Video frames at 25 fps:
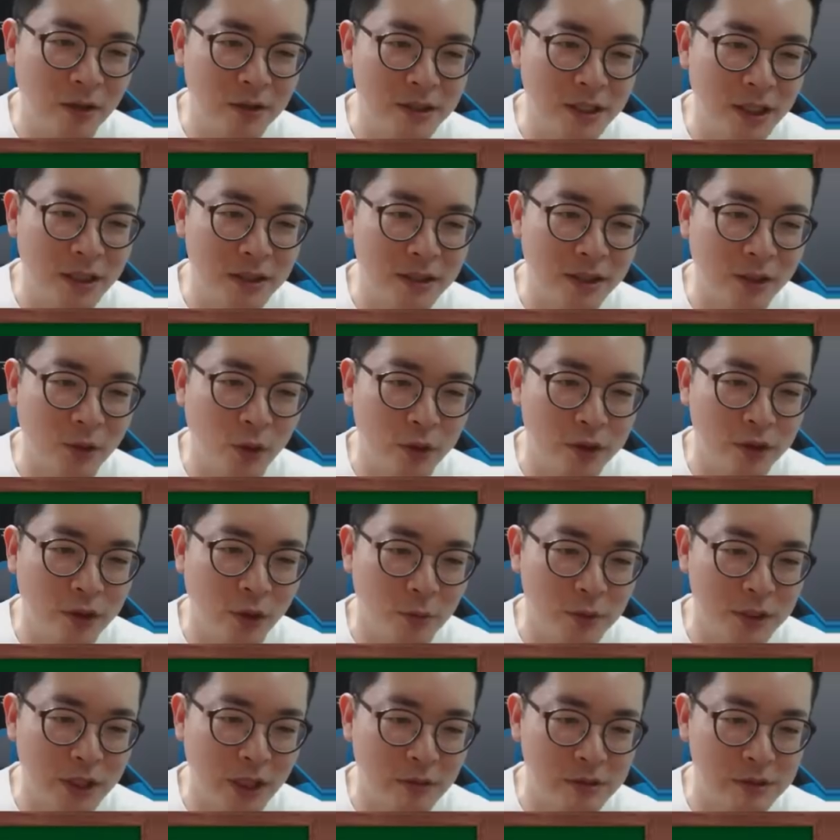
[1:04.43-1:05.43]
언제인지 코인
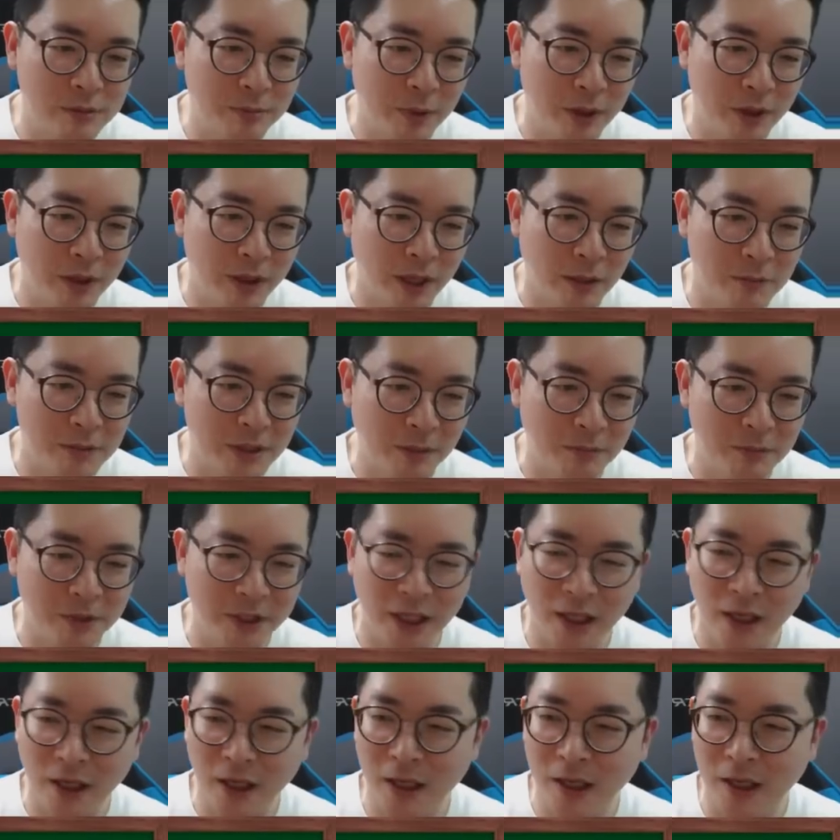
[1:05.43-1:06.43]
너무 사고 싶어요. 예,
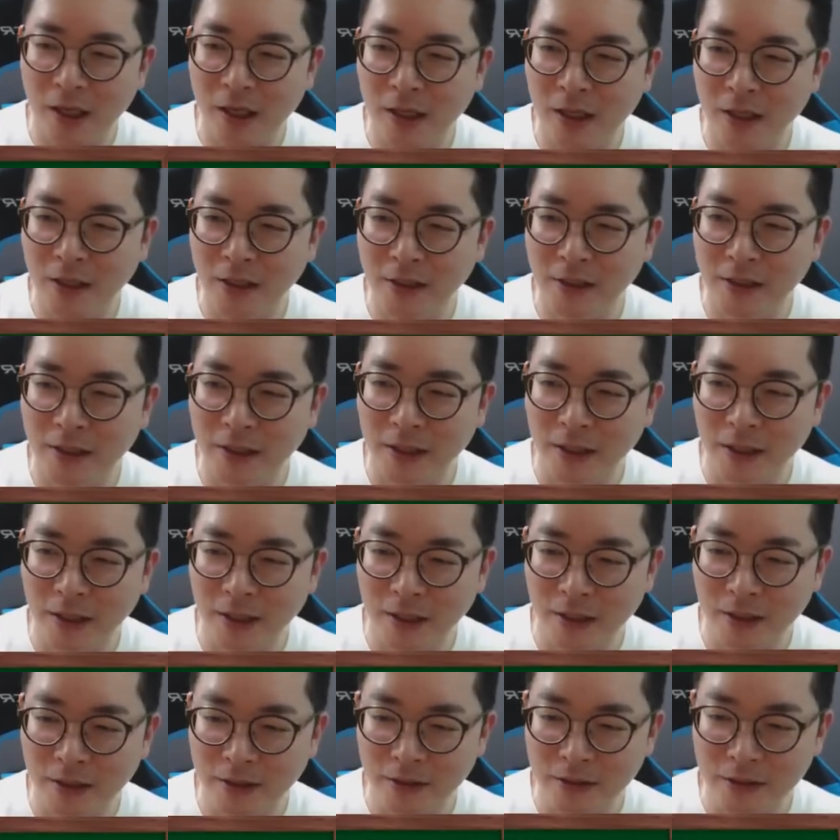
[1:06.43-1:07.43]
감사합니다.
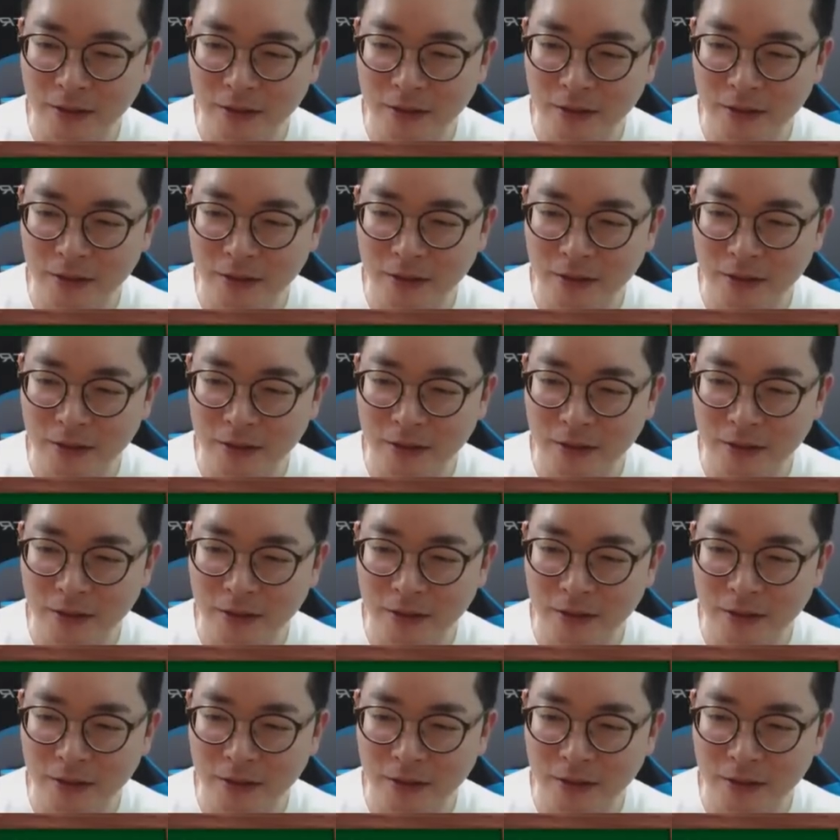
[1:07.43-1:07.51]
예.